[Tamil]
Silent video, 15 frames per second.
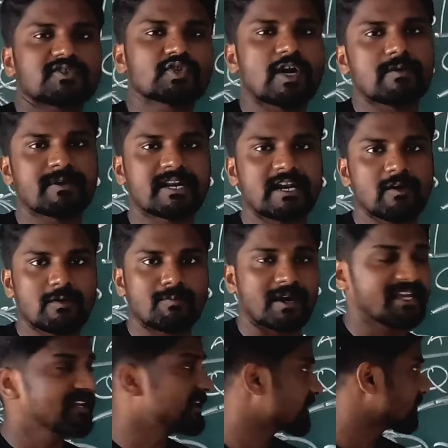சால்வ் பண்ணுற அளவுக்கு
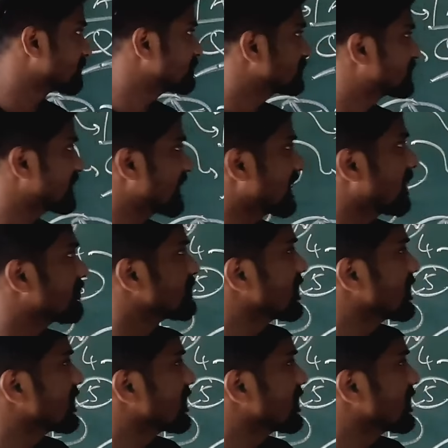பழகிறேன் சரிங்களா